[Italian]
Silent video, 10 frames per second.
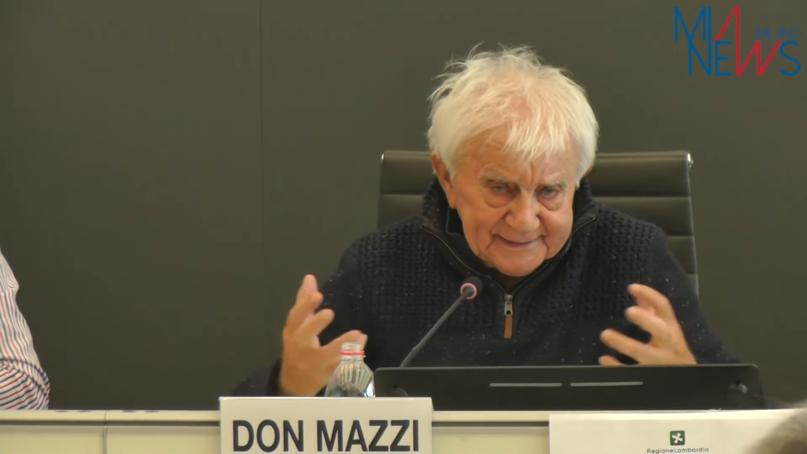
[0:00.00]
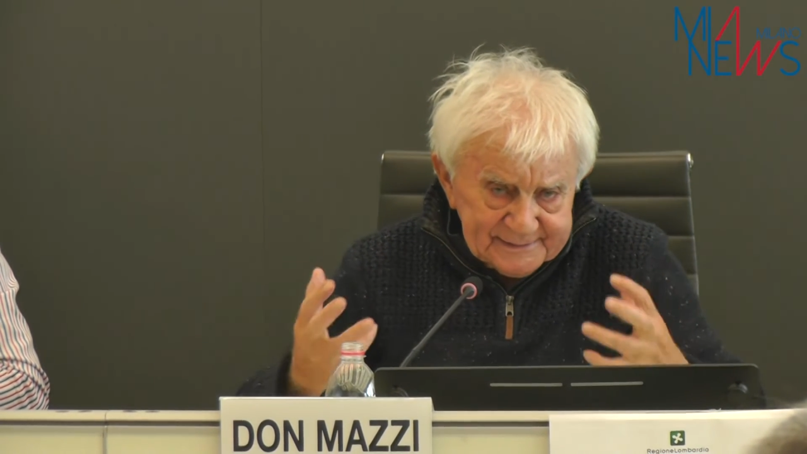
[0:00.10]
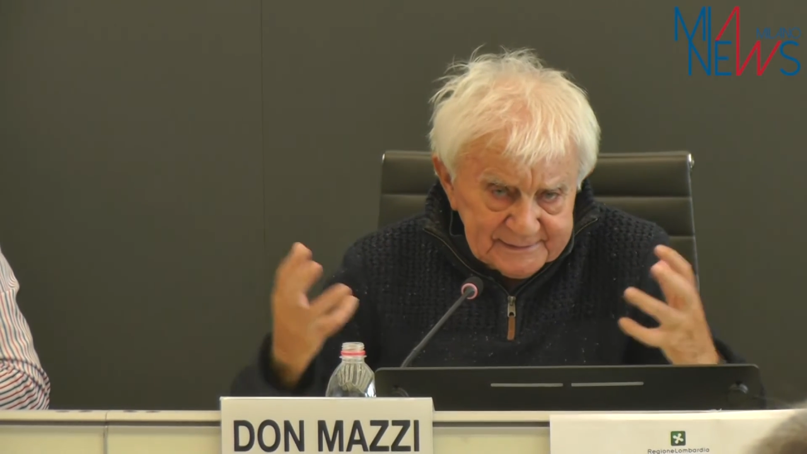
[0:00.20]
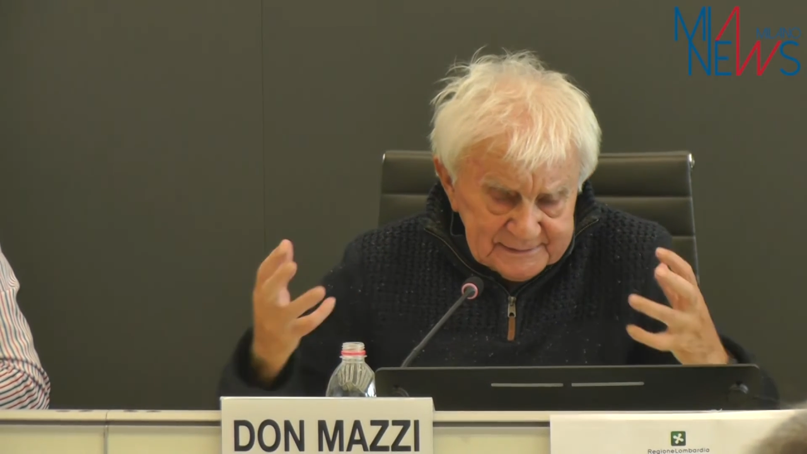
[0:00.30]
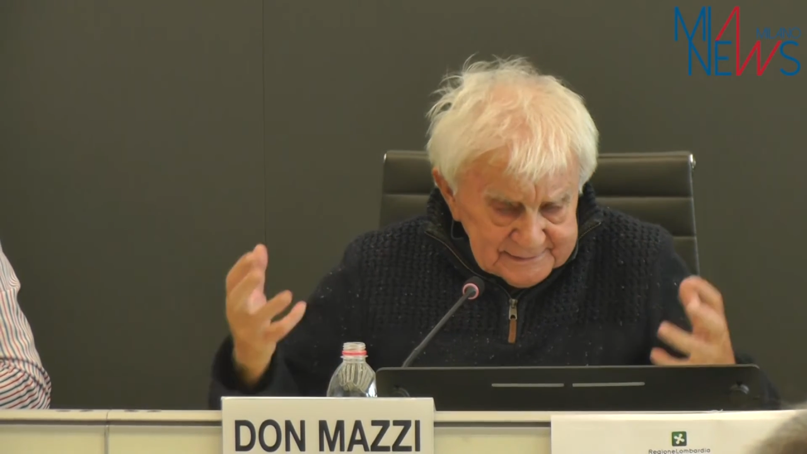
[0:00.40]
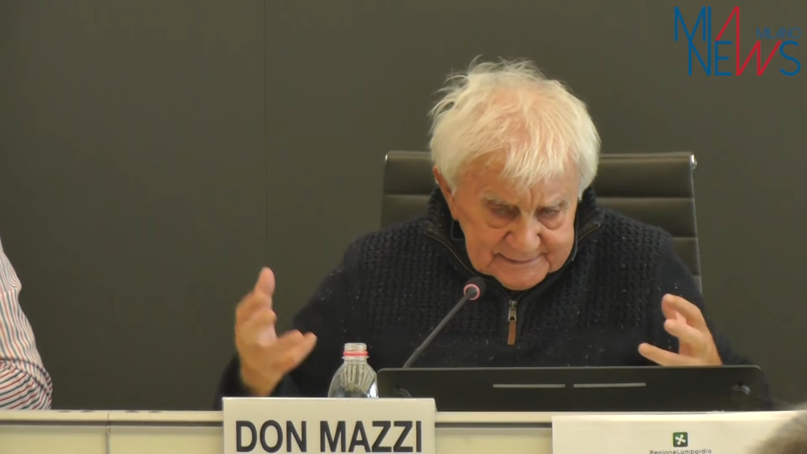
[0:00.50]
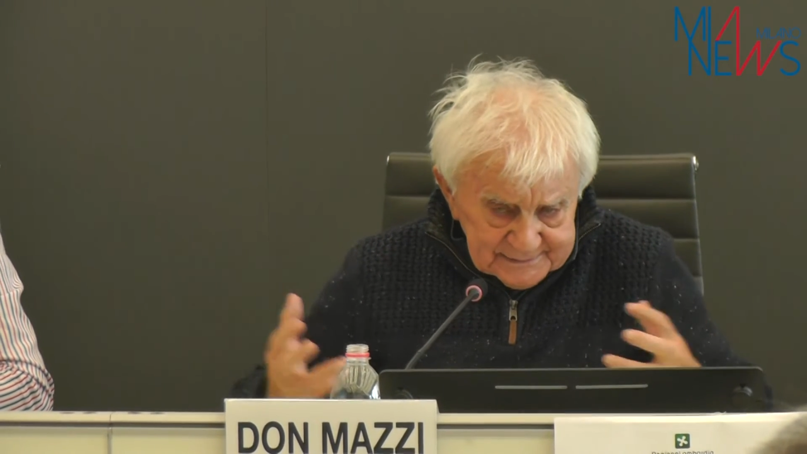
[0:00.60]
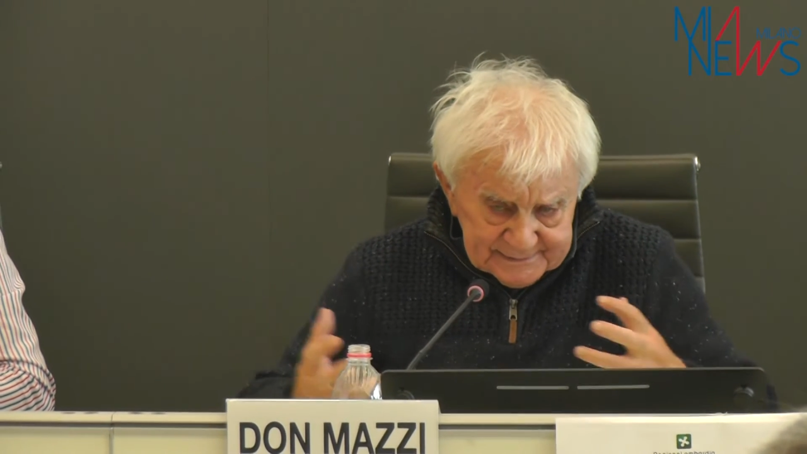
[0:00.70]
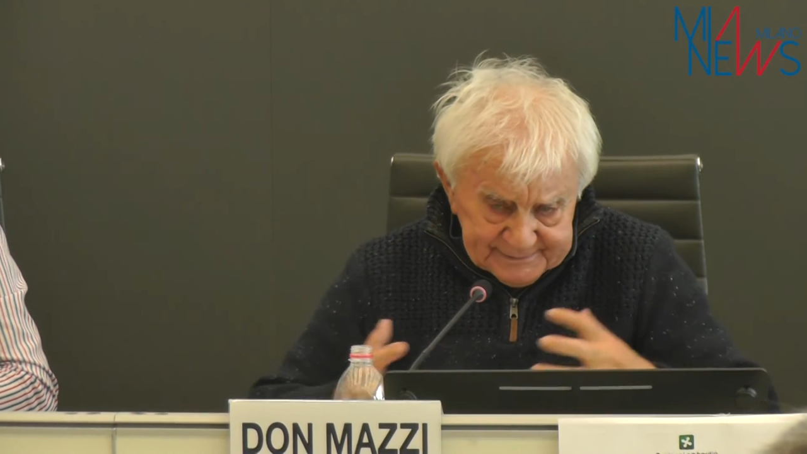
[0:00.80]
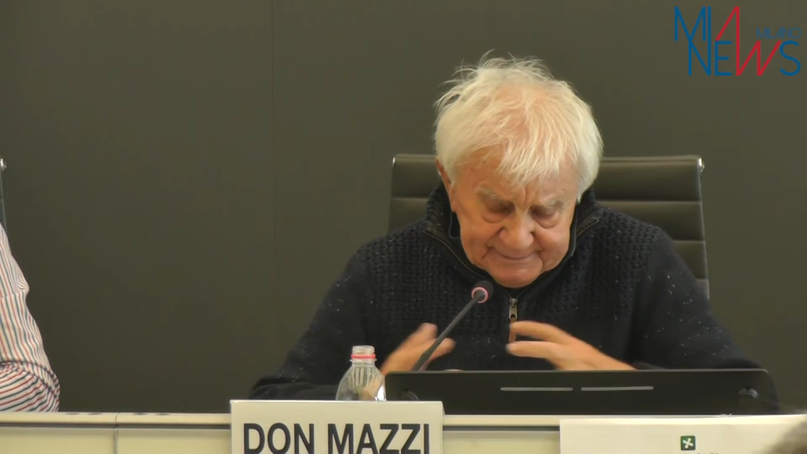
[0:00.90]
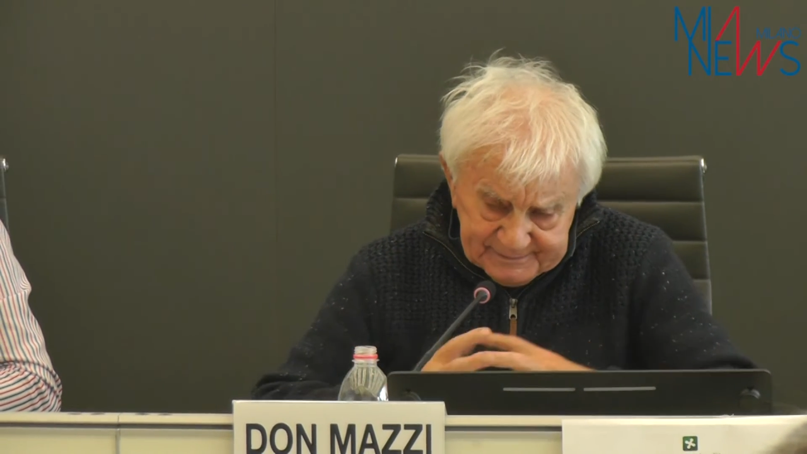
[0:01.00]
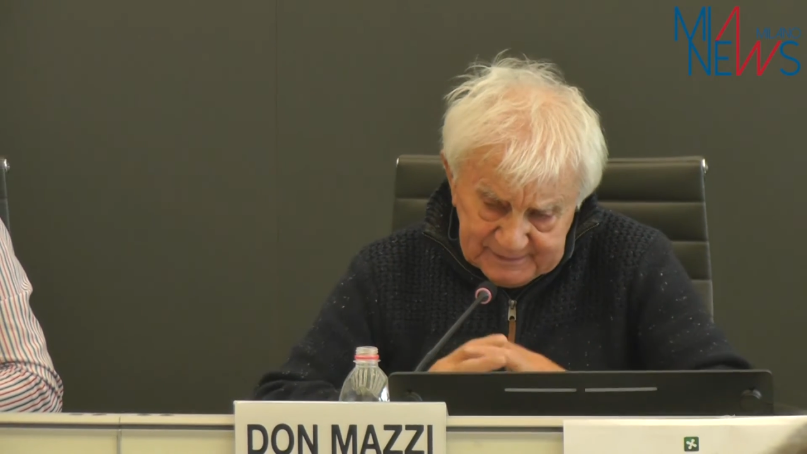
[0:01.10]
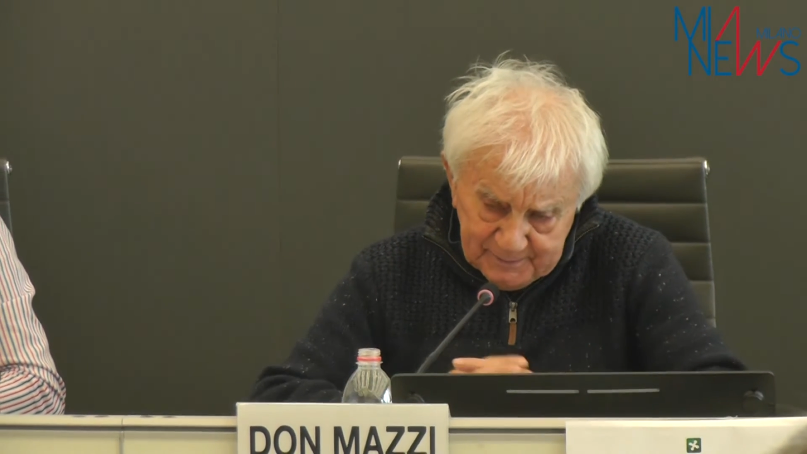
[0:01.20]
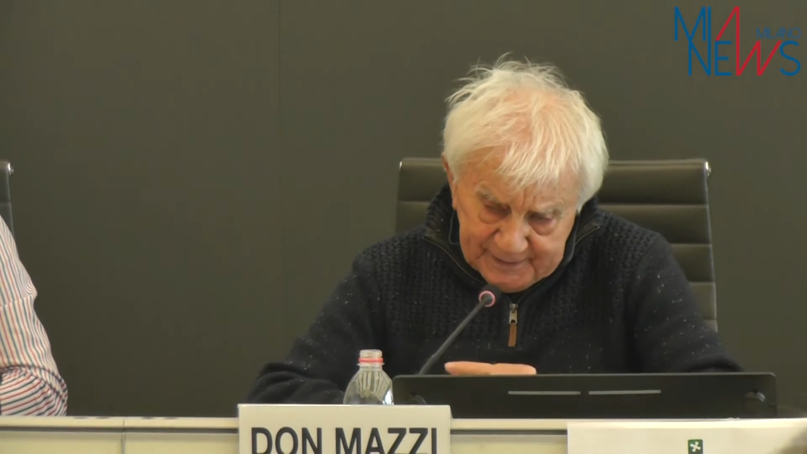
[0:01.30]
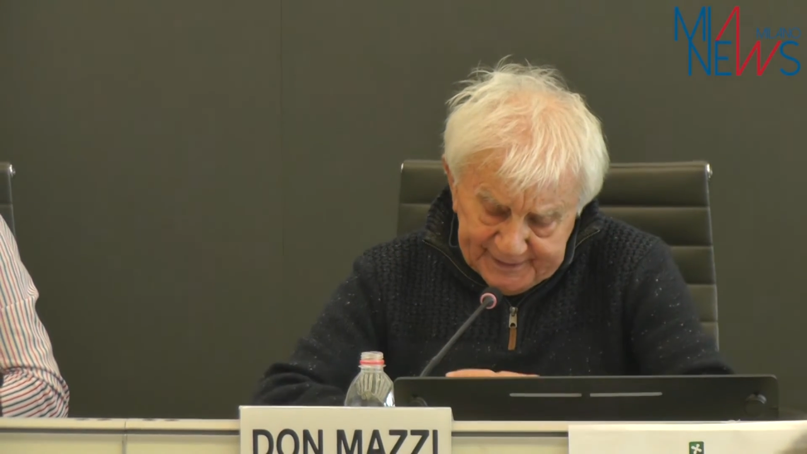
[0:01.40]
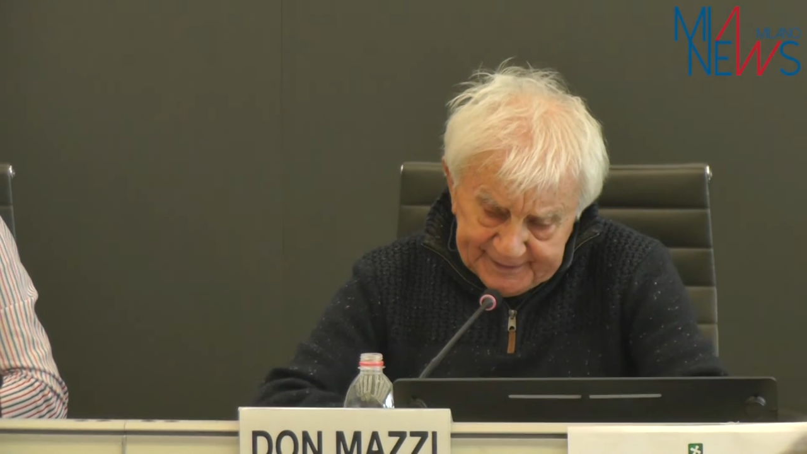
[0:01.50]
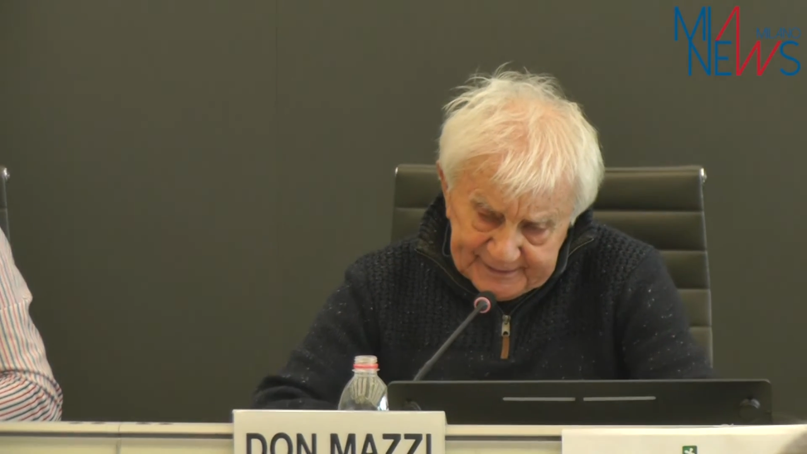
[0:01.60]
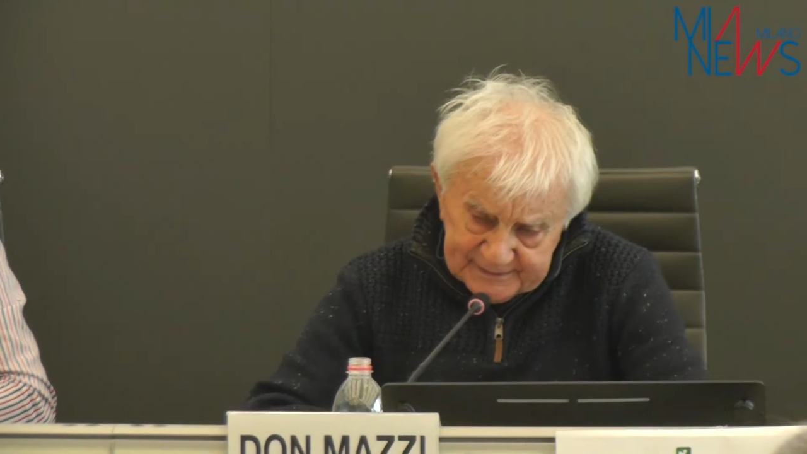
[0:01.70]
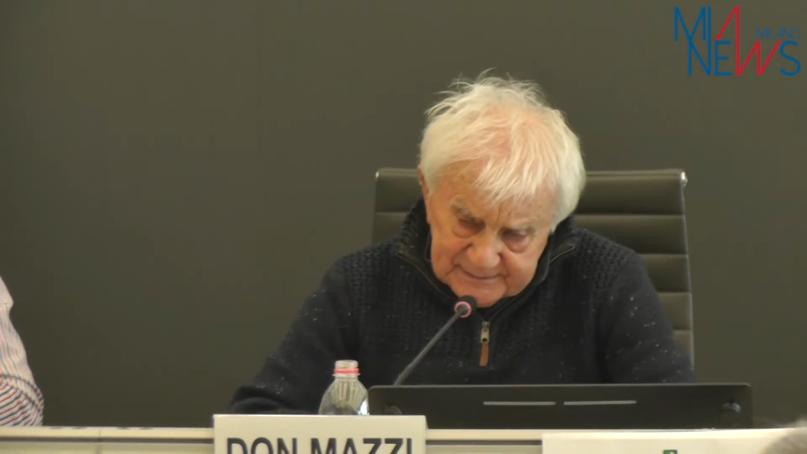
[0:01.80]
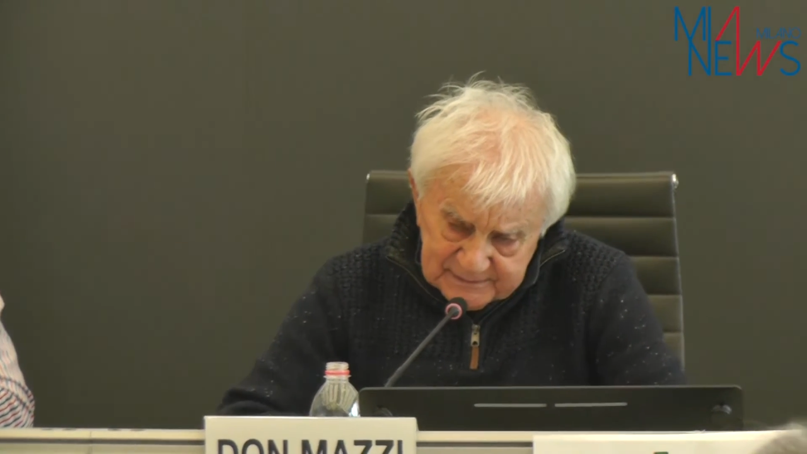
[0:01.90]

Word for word: l'importante è che vada fuori di testa.